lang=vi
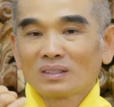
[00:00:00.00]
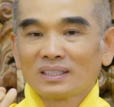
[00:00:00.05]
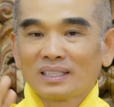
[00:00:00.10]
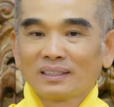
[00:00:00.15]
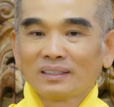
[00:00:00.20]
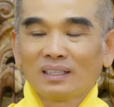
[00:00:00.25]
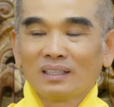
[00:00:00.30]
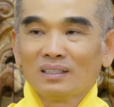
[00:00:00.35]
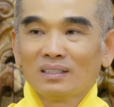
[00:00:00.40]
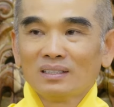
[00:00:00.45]
có
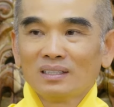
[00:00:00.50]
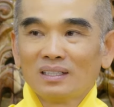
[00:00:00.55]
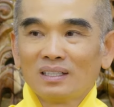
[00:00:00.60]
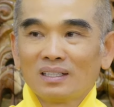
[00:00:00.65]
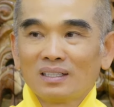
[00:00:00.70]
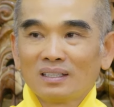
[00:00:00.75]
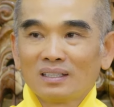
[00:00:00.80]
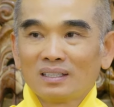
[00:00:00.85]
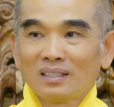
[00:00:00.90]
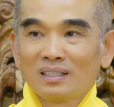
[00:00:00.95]
danh tự
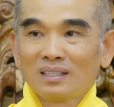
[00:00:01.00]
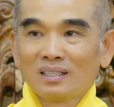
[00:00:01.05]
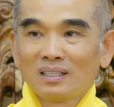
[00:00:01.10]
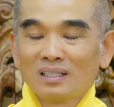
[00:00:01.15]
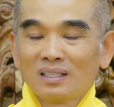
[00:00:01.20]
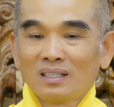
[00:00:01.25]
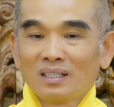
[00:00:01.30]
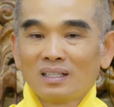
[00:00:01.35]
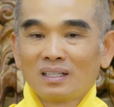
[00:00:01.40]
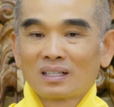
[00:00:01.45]
nữa,
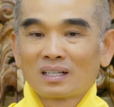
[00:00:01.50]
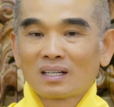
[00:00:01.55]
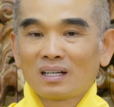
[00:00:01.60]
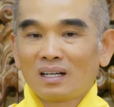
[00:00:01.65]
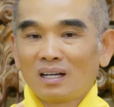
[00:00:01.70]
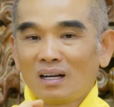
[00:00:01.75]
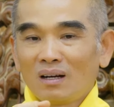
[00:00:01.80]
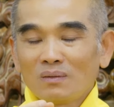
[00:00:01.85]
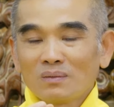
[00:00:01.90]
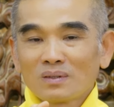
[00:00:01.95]

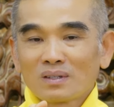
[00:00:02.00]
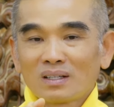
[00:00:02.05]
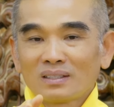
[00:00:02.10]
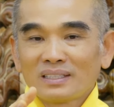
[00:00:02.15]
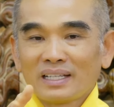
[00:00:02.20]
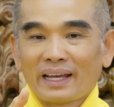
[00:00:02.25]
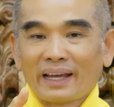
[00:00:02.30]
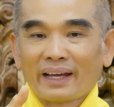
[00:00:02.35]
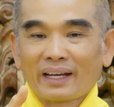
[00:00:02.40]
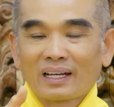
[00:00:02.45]
nó không có
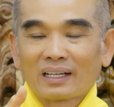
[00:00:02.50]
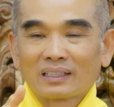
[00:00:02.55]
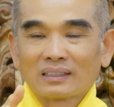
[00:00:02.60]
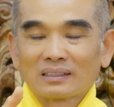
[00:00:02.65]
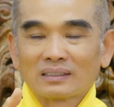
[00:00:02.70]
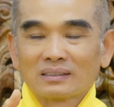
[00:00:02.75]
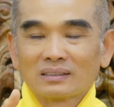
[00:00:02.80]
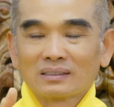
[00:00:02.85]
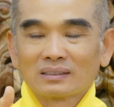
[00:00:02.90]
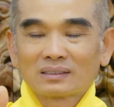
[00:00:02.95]
vàng
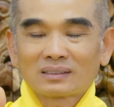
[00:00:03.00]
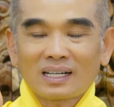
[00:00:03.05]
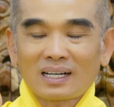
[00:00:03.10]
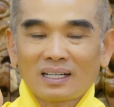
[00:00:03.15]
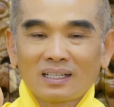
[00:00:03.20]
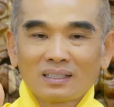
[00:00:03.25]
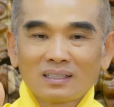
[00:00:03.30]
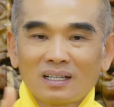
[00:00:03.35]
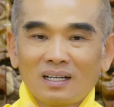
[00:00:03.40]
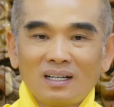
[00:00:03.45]

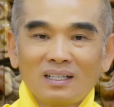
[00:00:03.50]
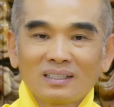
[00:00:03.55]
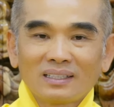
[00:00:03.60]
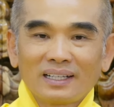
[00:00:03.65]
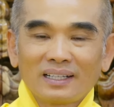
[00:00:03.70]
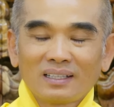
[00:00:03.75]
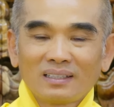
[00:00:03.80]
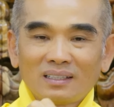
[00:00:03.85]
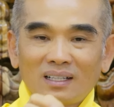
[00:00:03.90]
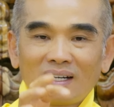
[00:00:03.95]
trắng đỏ
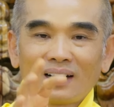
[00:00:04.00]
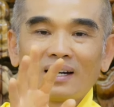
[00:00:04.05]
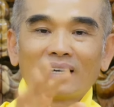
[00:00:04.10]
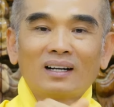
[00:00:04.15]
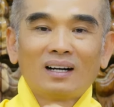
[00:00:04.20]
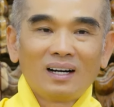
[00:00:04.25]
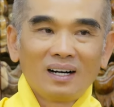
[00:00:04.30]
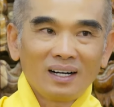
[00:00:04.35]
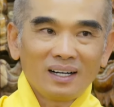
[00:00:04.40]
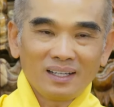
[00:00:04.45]
đen, thì nó là
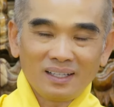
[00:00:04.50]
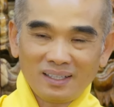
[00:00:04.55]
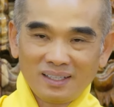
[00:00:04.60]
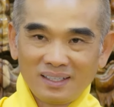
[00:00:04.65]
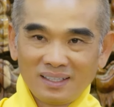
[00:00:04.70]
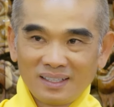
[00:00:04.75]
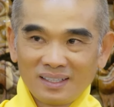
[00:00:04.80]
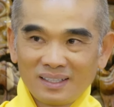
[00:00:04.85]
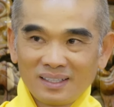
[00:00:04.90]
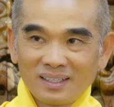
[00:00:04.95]
nó.
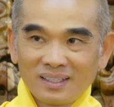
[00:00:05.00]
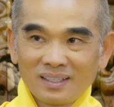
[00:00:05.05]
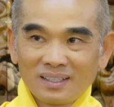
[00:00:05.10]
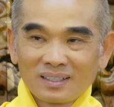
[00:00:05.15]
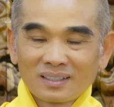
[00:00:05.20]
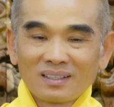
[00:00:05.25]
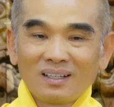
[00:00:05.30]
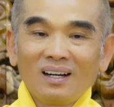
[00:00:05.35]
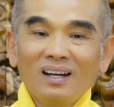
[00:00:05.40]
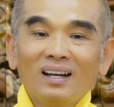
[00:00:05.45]

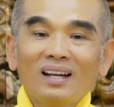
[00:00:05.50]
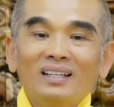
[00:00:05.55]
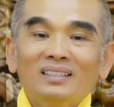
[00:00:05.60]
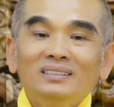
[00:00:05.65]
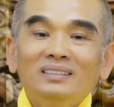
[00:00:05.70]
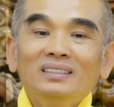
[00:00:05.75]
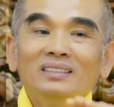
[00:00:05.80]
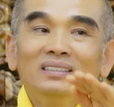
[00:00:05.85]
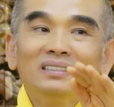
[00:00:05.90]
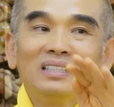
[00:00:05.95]
Nó là
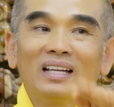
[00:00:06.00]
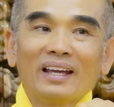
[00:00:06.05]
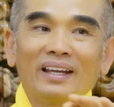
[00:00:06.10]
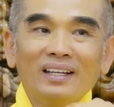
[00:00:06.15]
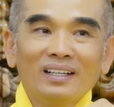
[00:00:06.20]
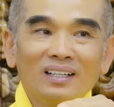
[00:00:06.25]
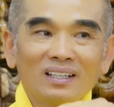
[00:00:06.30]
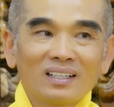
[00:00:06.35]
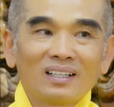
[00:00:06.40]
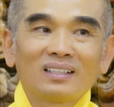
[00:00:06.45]
như
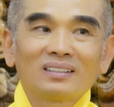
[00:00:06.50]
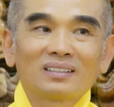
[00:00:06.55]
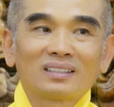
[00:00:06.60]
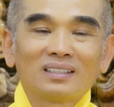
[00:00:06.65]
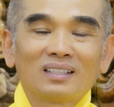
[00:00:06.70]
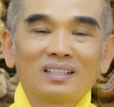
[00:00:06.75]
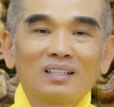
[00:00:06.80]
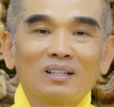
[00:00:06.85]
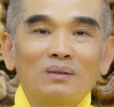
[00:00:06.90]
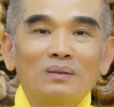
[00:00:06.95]
vậy đó đó,
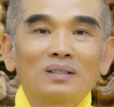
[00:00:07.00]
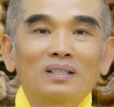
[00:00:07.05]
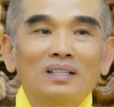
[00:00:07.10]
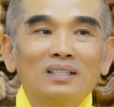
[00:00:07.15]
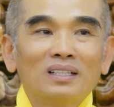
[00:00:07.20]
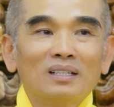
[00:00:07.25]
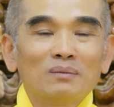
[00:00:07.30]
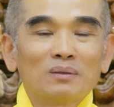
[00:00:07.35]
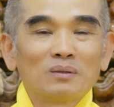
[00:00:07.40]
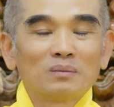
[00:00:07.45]
cho nên không
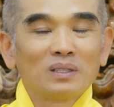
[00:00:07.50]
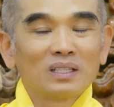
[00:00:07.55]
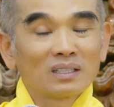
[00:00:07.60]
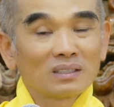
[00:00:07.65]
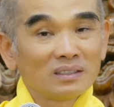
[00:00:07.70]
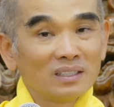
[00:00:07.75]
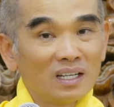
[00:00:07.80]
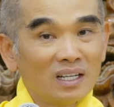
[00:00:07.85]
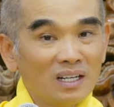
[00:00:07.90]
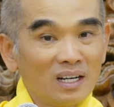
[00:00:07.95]
khởi niệm phân biệt.
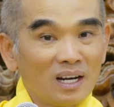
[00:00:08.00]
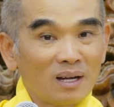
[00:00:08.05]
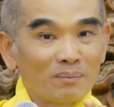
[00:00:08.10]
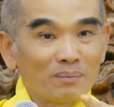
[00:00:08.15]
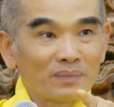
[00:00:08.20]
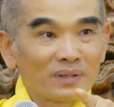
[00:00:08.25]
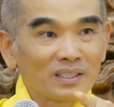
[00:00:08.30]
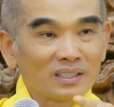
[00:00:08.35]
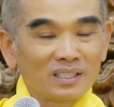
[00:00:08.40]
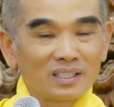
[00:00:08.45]
Dễ
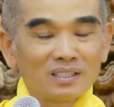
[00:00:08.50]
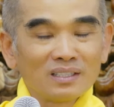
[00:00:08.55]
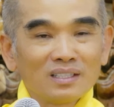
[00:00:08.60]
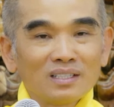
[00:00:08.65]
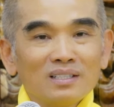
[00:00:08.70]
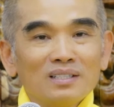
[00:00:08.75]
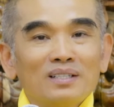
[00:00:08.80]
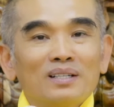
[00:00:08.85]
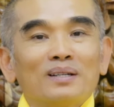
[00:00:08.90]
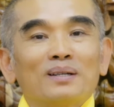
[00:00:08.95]
lầm cái chuyện
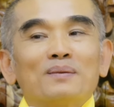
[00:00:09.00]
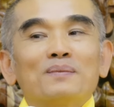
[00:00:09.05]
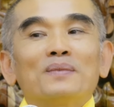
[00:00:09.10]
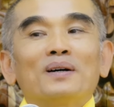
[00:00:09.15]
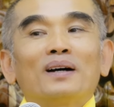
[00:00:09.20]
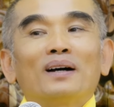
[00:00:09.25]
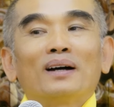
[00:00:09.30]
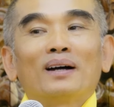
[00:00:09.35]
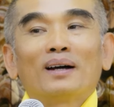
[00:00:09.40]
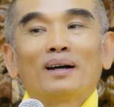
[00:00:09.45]
như này lắm
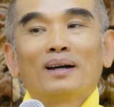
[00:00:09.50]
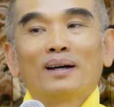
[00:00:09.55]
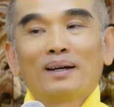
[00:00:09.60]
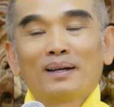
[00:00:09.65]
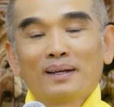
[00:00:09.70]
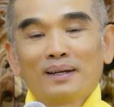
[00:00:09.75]
mà.